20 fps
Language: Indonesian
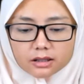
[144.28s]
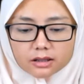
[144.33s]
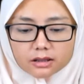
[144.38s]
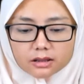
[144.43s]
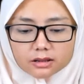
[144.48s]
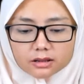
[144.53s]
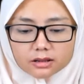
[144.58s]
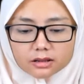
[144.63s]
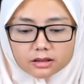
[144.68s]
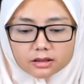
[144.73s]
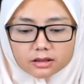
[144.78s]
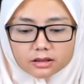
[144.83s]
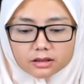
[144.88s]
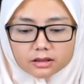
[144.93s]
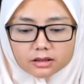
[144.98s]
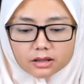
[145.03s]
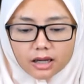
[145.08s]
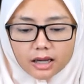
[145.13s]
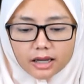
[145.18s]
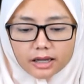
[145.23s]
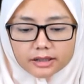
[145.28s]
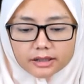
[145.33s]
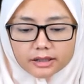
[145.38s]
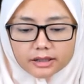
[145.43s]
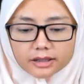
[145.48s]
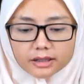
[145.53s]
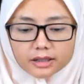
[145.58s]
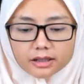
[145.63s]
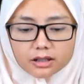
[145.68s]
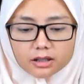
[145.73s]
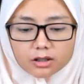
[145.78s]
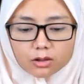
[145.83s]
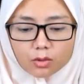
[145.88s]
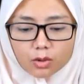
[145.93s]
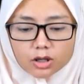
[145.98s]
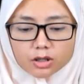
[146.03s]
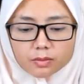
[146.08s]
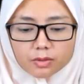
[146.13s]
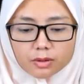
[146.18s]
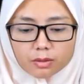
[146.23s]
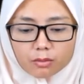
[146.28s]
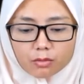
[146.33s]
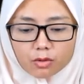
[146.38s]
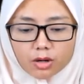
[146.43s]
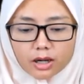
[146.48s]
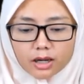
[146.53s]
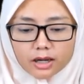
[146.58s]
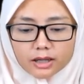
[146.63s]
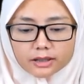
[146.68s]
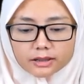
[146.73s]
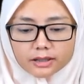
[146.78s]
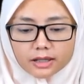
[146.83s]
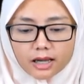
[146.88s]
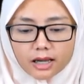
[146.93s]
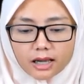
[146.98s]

e, air luas permukaannya